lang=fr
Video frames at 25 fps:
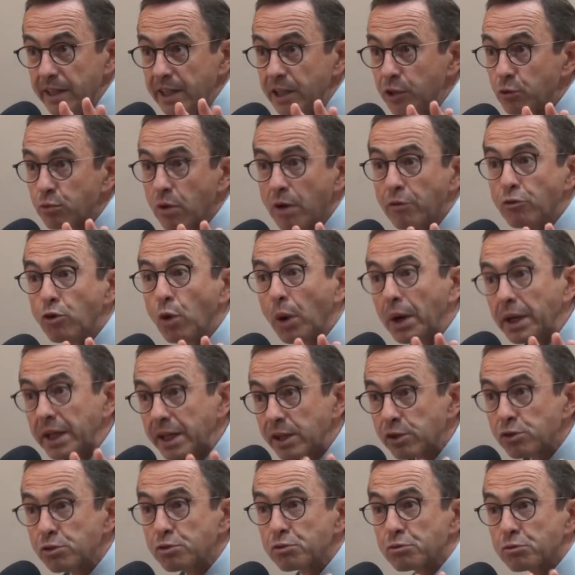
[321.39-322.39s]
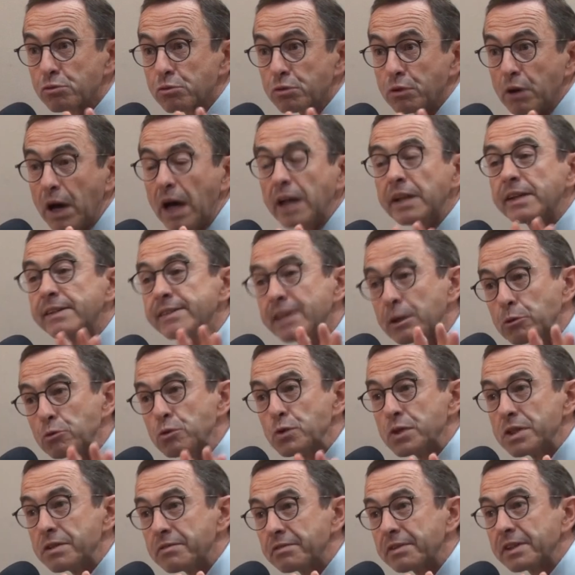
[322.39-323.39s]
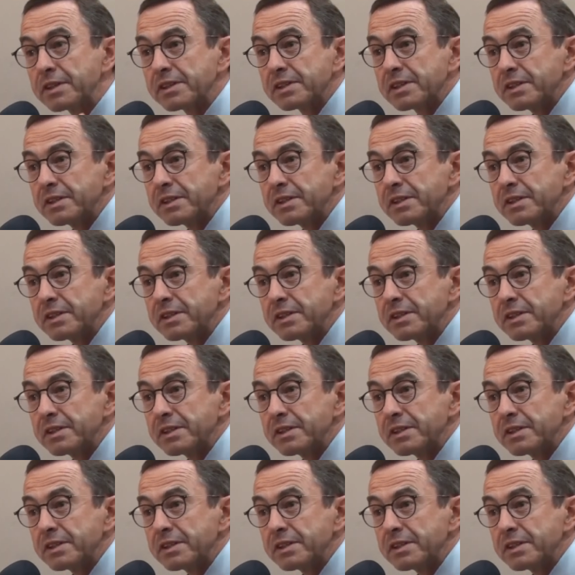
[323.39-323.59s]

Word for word: Ils doivent le élection euh, à l'exécutif.